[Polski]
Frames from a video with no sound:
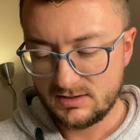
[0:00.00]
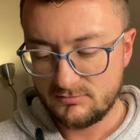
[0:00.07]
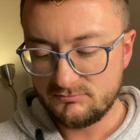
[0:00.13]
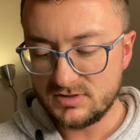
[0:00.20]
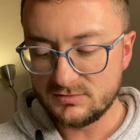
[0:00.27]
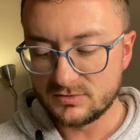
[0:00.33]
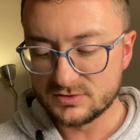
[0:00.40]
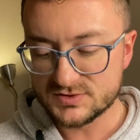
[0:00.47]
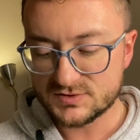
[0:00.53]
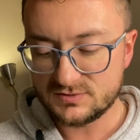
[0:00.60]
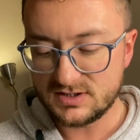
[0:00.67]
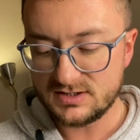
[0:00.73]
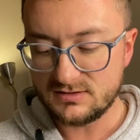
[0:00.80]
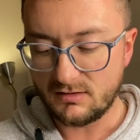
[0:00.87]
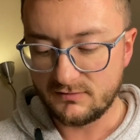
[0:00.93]
Mimo
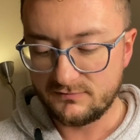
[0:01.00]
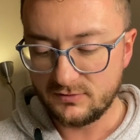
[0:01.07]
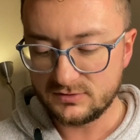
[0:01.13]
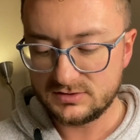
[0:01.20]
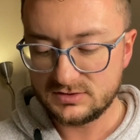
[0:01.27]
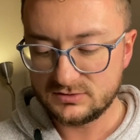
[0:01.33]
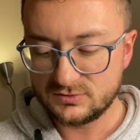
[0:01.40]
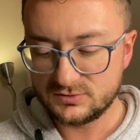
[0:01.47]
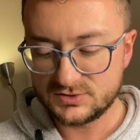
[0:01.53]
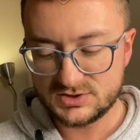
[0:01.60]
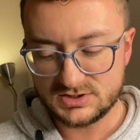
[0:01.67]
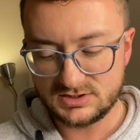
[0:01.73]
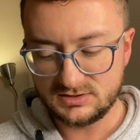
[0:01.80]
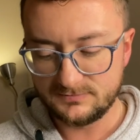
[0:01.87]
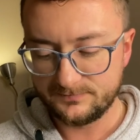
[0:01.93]
złej woli
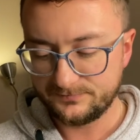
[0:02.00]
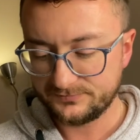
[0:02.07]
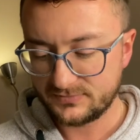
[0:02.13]
ludzi,